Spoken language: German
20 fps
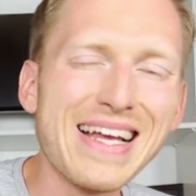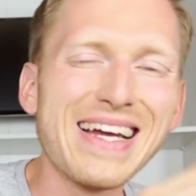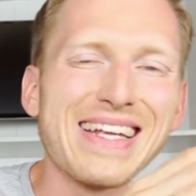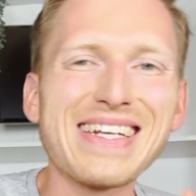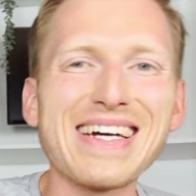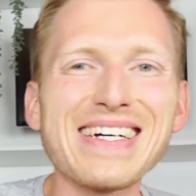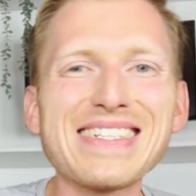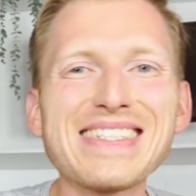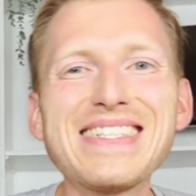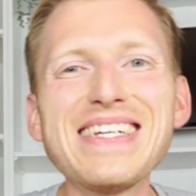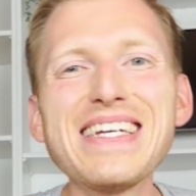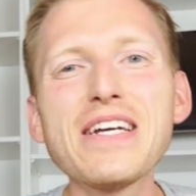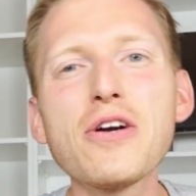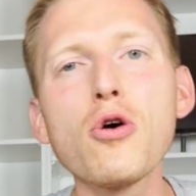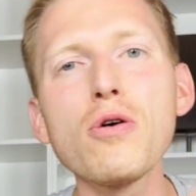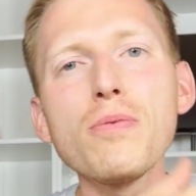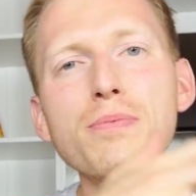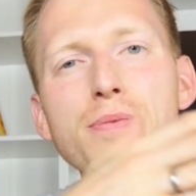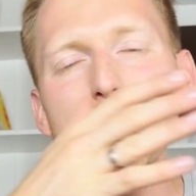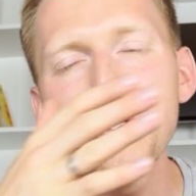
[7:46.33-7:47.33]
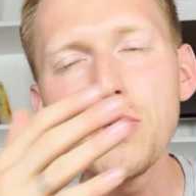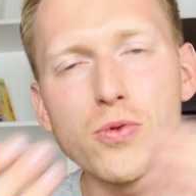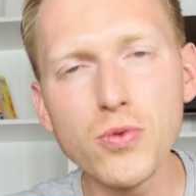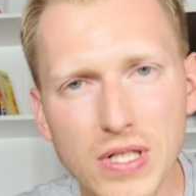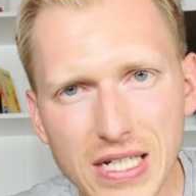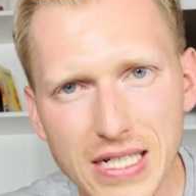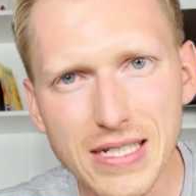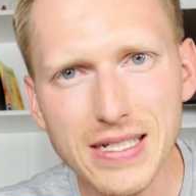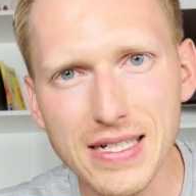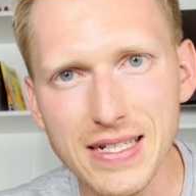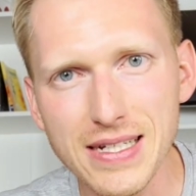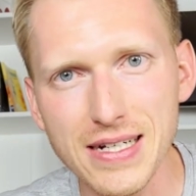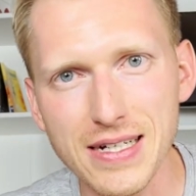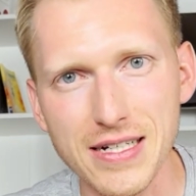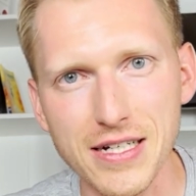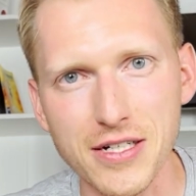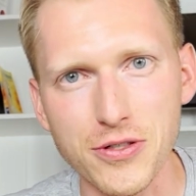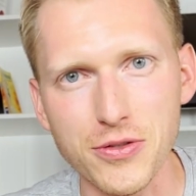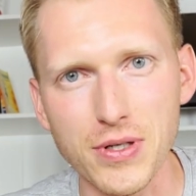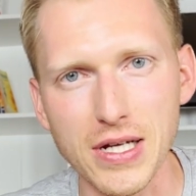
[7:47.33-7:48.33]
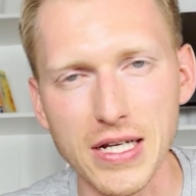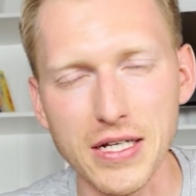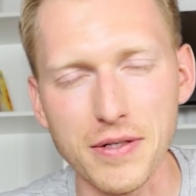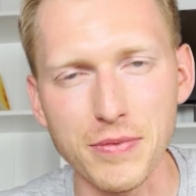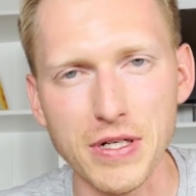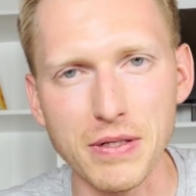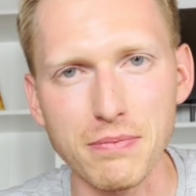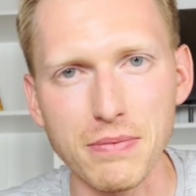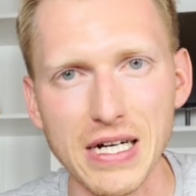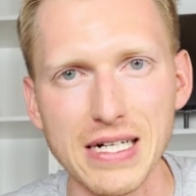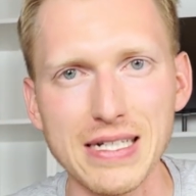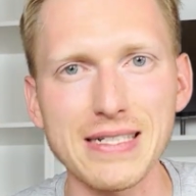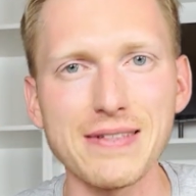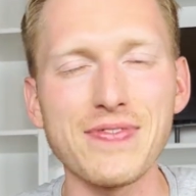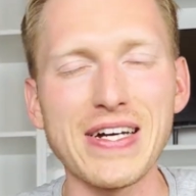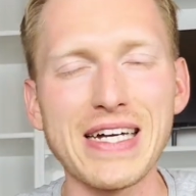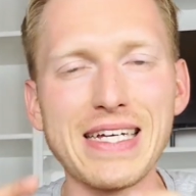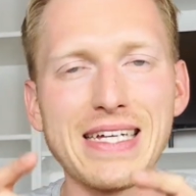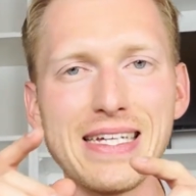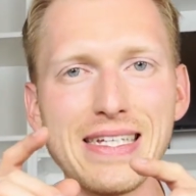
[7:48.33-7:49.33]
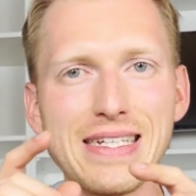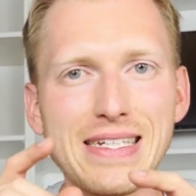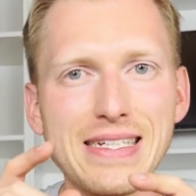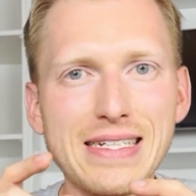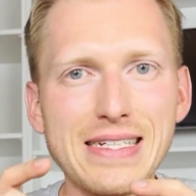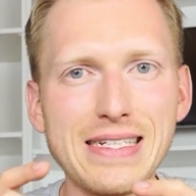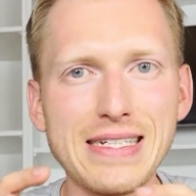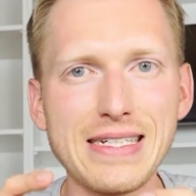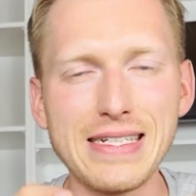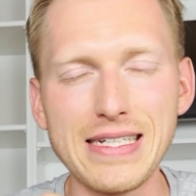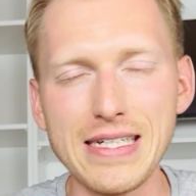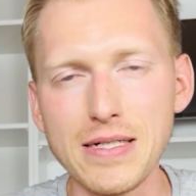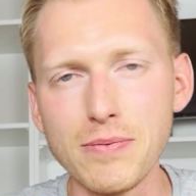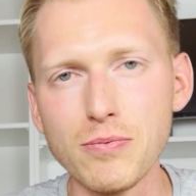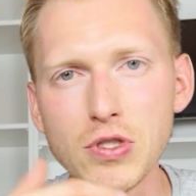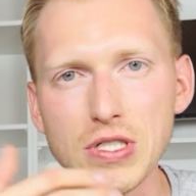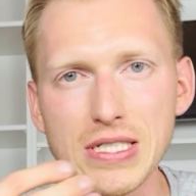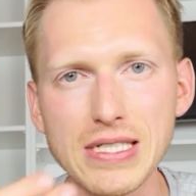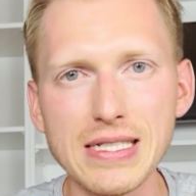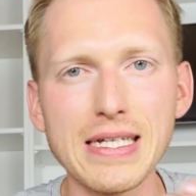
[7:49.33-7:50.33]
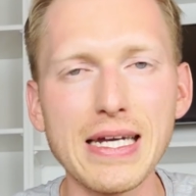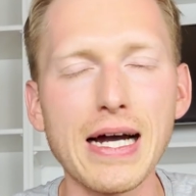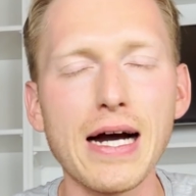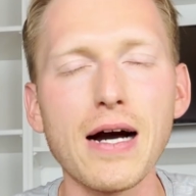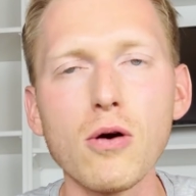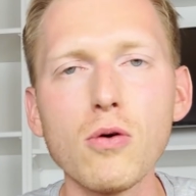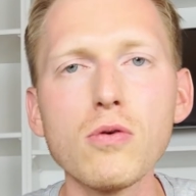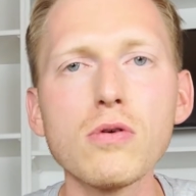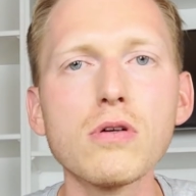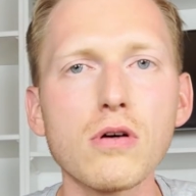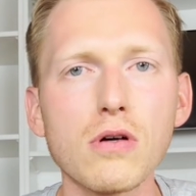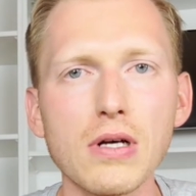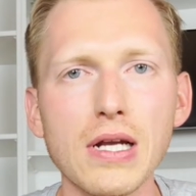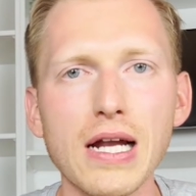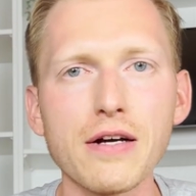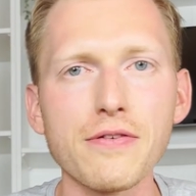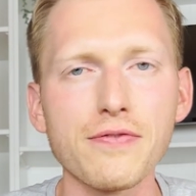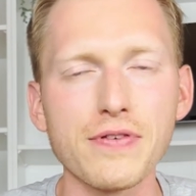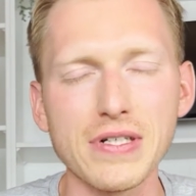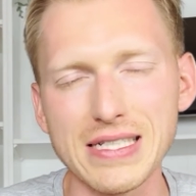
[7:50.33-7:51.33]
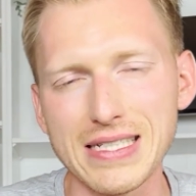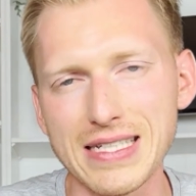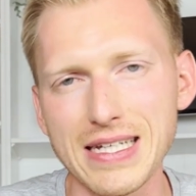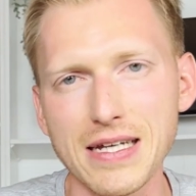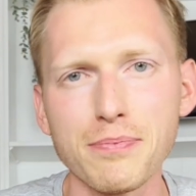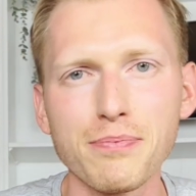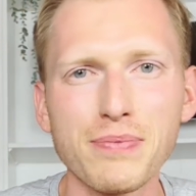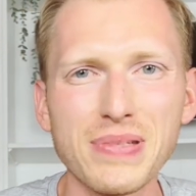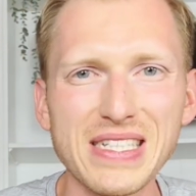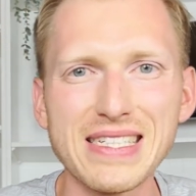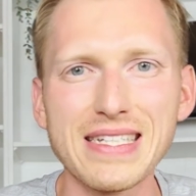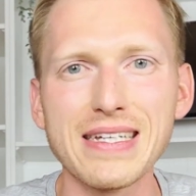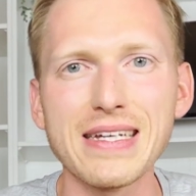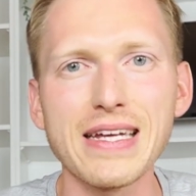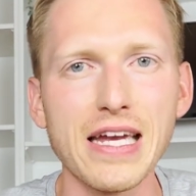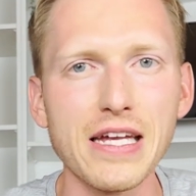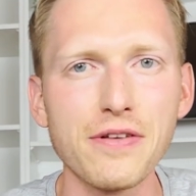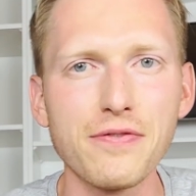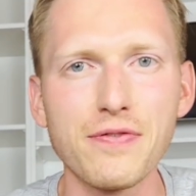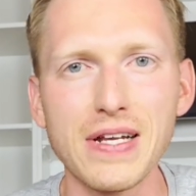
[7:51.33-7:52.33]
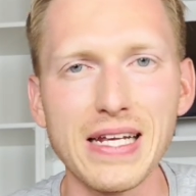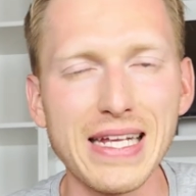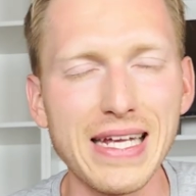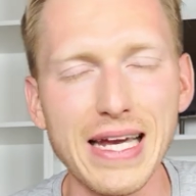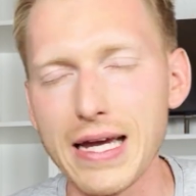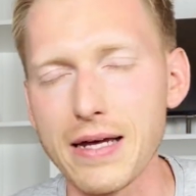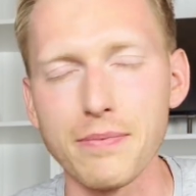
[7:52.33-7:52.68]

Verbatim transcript: dass die Community da natürlich mitmacht, weil die müssen ja auch noch langfristig ein bisschen Geld verlieren.